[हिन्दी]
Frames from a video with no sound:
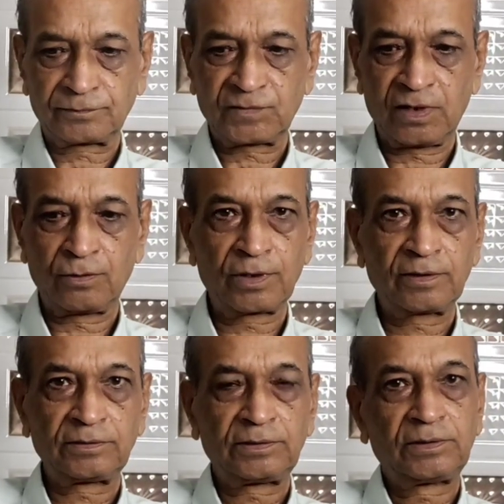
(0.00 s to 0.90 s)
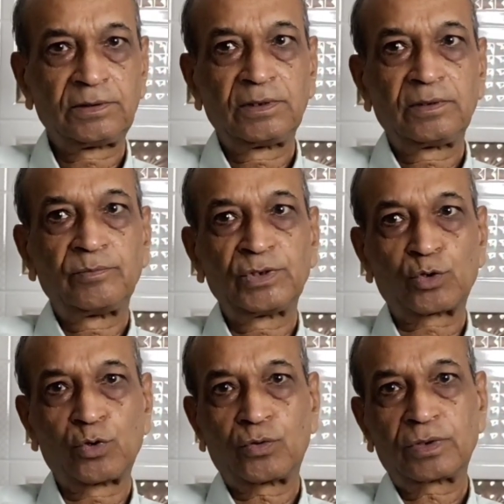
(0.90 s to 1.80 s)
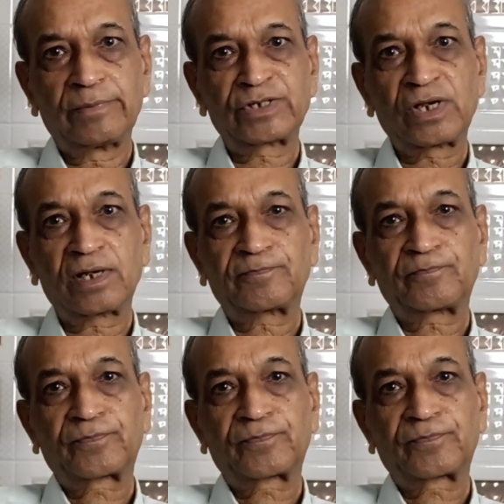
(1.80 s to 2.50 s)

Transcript: अच्छा हो गया मित्रों नमस्कार